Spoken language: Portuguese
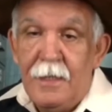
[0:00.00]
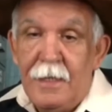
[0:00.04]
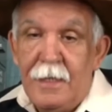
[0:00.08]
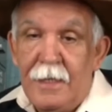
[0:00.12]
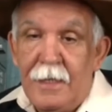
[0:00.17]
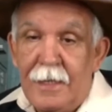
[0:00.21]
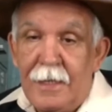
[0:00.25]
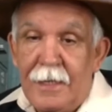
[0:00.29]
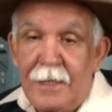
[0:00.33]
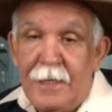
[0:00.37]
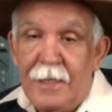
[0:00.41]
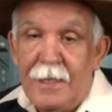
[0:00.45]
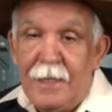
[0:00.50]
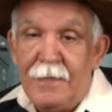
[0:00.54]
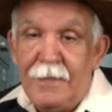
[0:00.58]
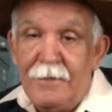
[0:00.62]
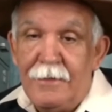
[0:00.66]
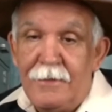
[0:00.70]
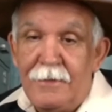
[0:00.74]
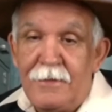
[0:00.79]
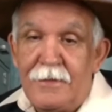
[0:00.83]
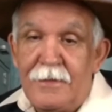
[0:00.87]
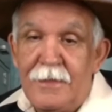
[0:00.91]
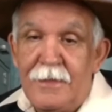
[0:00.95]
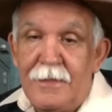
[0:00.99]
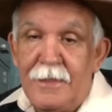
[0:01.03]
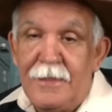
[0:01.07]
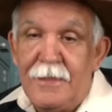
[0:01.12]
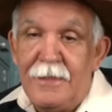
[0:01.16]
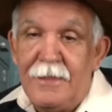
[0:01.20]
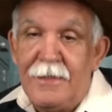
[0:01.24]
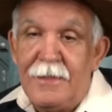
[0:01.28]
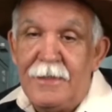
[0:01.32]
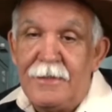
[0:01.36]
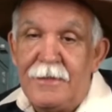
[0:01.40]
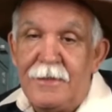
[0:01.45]
É, a
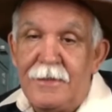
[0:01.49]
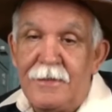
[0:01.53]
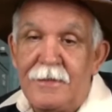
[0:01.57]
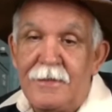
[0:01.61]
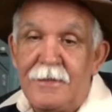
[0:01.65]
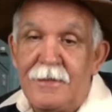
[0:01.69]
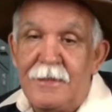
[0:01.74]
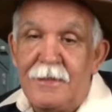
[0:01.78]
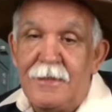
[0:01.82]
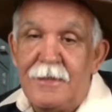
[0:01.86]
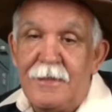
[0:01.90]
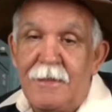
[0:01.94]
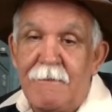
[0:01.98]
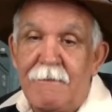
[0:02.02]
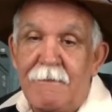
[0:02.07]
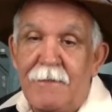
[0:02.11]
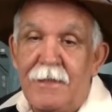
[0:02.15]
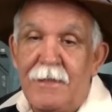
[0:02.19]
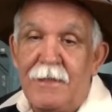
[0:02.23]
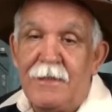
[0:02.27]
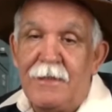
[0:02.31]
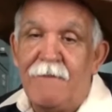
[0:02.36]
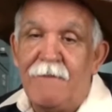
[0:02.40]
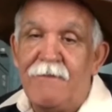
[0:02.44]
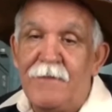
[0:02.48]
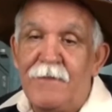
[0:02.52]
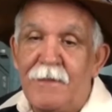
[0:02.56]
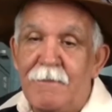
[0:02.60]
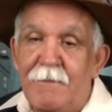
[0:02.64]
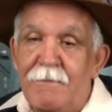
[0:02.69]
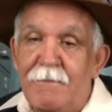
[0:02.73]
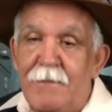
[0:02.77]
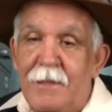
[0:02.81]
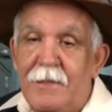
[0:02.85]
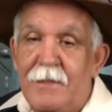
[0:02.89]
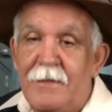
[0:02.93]
Luciana Leite de Santa Branca,
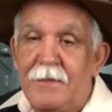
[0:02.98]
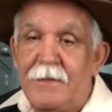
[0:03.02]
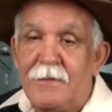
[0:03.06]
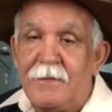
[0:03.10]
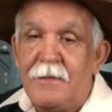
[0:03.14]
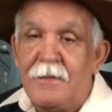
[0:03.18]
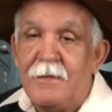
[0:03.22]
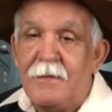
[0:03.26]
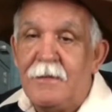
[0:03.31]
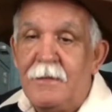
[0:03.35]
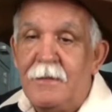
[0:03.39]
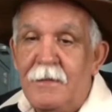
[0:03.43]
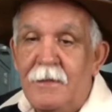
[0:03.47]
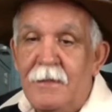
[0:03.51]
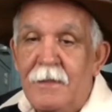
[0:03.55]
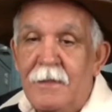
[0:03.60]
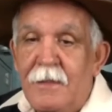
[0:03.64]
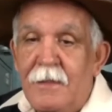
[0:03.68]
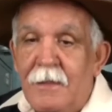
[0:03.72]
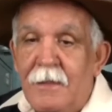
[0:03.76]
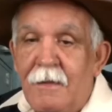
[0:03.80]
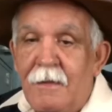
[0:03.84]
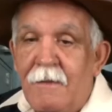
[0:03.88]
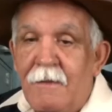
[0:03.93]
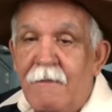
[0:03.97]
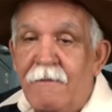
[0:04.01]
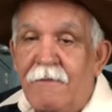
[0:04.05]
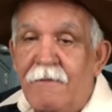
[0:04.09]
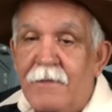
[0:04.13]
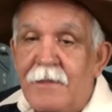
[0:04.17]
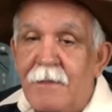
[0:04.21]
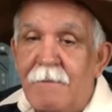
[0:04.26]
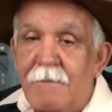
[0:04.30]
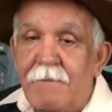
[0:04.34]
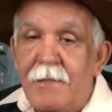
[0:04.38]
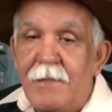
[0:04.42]
fica perto,
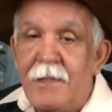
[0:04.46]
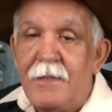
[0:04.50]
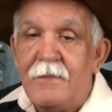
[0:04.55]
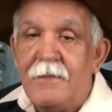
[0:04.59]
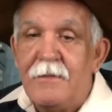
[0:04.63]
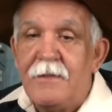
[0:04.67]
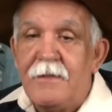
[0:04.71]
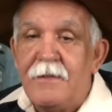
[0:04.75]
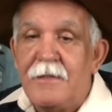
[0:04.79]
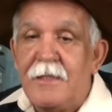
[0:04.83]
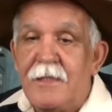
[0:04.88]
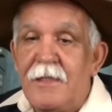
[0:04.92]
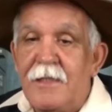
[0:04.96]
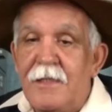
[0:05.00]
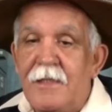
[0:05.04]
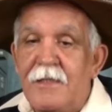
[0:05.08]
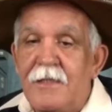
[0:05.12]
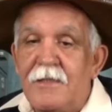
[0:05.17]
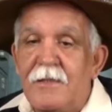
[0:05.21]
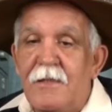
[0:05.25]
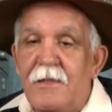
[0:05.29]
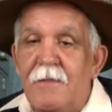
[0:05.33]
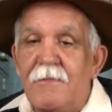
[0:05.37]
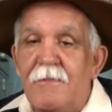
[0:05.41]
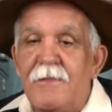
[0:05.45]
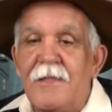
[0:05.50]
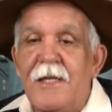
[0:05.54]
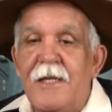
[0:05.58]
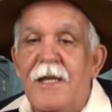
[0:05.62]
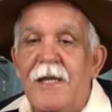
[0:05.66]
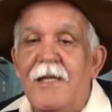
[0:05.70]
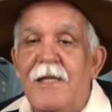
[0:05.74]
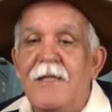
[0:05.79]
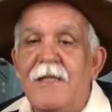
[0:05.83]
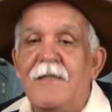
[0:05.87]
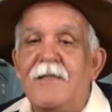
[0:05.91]
Fica perto de Salesópolis.
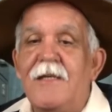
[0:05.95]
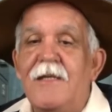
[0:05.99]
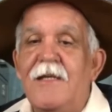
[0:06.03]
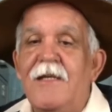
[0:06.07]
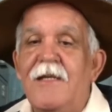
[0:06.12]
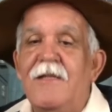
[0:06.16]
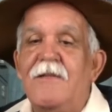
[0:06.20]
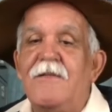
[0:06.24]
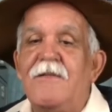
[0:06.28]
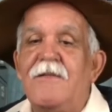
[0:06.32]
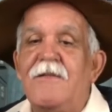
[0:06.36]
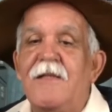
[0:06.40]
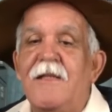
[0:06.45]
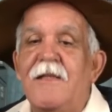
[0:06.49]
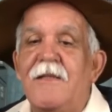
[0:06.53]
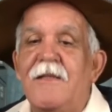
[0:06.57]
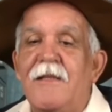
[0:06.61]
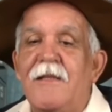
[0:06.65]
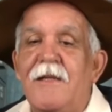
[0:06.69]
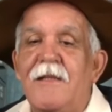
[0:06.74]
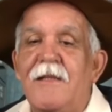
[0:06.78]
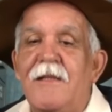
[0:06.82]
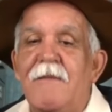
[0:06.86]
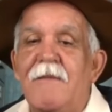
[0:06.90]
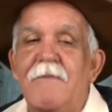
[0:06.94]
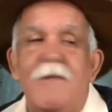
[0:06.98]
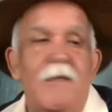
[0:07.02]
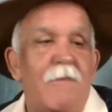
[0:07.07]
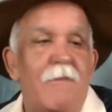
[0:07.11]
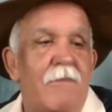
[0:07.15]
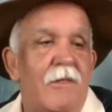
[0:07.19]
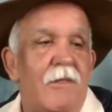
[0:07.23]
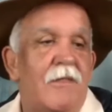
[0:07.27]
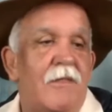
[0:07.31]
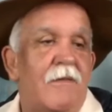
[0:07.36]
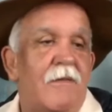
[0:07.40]
É isso aí, Luciana. Tem que lembrar
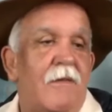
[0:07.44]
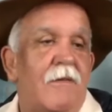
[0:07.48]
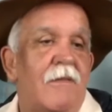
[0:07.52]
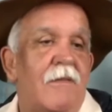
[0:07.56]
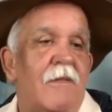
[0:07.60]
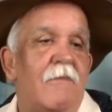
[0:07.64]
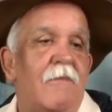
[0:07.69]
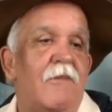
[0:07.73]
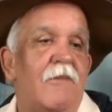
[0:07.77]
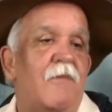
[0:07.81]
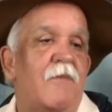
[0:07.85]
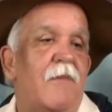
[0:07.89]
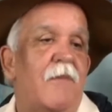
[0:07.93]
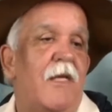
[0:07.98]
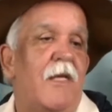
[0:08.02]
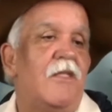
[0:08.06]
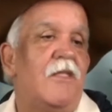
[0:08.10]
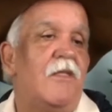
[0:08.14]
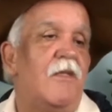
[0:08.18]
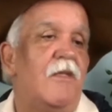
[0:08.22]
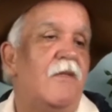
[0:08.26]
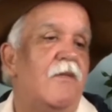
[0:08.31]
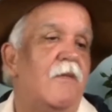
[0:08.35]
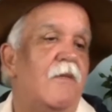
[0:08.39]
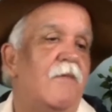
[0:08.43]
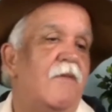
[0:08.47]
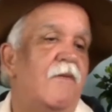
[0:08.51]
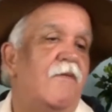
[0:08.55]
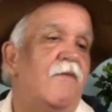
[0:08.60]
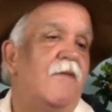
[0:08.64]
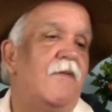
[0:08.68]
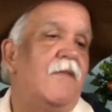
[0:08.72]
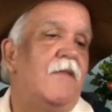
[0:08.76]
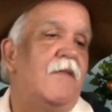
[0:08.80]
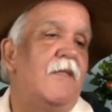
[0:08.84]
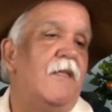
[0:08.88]
pessoal, estamos pertinho, somos
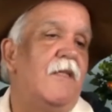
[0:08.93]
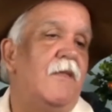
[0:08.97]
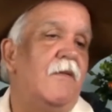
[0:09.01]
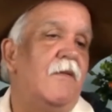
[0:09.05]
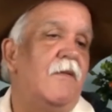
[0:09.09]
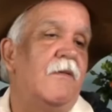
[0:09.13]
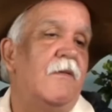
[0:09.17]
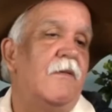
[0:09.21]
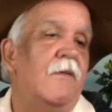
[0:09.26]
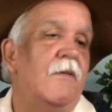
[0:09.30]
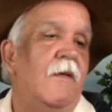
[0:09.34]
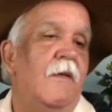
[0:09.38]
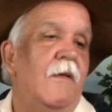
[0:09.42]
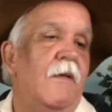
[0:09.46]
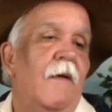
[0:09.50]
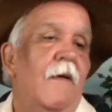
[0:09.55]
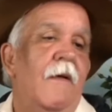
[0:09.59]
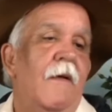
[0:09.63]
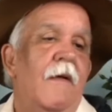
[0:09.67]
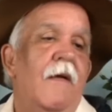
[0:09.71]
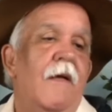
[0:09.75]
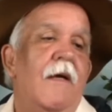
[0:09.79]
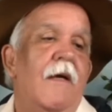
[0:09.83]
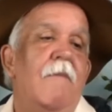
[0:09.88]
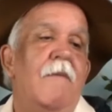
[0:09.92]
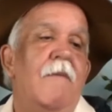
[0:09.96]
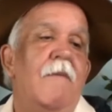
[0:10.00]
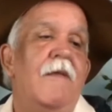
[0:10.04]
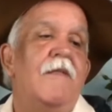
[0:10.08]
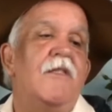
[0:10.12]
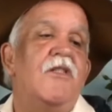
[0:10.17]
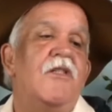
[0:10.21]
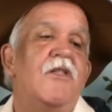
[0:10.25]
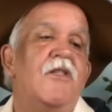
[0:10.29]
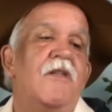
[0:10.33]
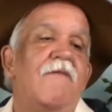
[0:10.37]
vizinhos.
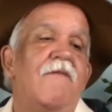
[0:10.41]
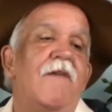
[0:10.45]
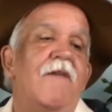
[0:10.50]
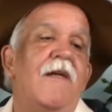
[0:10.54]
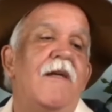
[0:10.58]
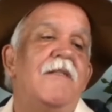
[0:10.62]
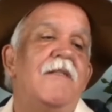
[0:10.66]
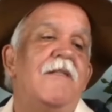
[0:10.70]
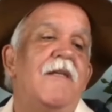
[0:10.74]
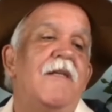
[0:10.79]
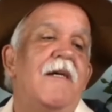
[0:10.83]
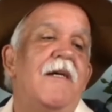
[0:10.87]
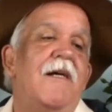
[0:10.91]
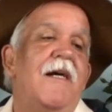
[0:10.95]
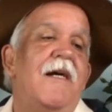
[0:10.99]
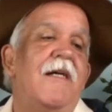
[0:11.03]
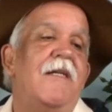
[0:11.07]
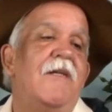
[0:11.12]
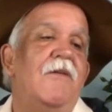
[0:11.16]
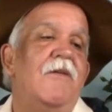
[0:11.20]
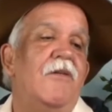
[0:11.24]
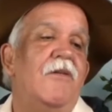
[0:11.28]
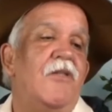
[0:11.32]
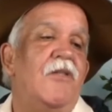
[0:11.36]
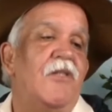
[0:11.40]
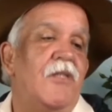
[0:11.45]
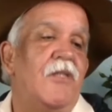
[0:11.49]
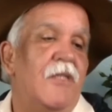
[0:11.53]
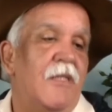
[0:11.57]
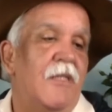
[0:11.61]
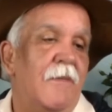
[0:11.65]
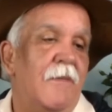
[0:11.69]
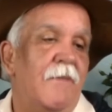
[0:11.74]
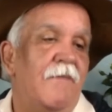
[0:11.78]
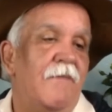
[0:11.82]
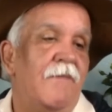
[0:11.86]
Mas a gente vai encerrar aqui hoje.